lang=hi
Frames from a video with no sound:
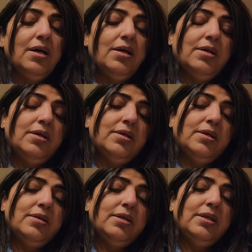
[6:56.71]

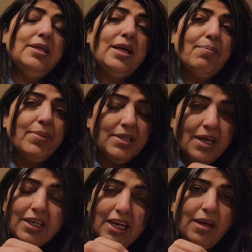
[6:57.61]
ये नंबर्स
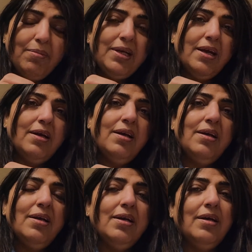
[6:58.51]
का गेम ही है
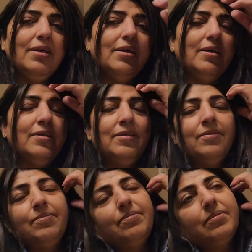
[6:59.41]

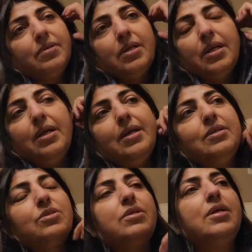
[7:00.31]
आ, इस